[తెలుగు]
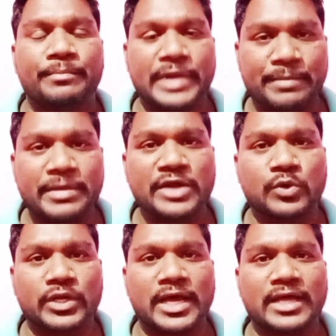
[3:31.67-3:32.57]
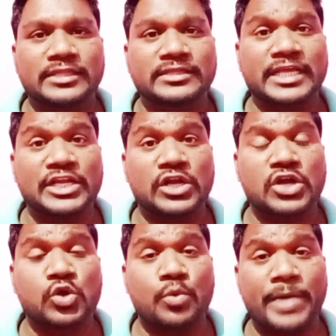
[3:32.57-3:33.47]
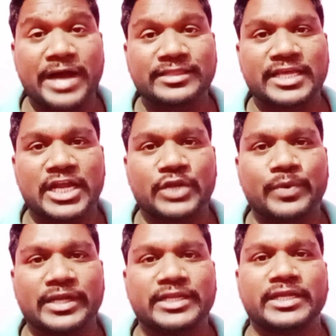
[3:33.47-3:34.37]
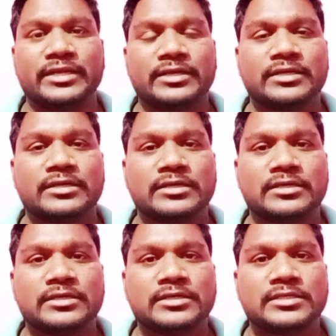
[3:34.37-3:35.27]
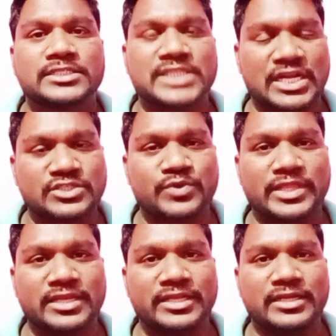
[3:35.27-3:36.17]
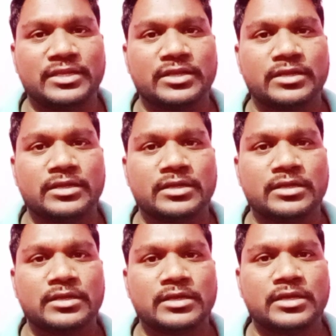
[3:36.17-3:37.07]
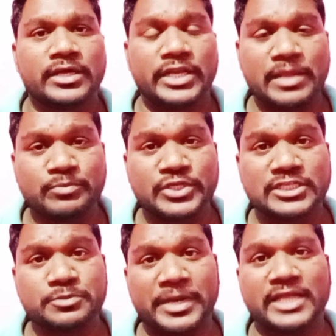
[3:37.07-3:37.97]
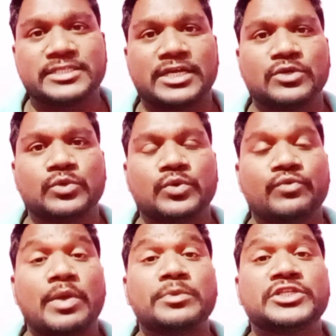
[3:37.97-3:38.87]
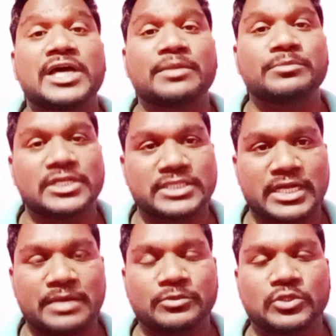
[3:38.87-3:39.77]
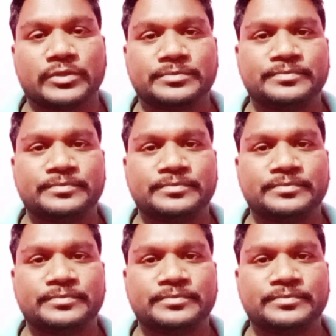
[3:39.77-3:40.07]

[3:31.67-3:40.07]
బ్రహ్మ కూడా తన యొక్క కుమార్తె అయినటువంటి సరస్వతిని రేప్ చేసి పడేశాడు వ్యభిచారం చేశాడు ఆమెతో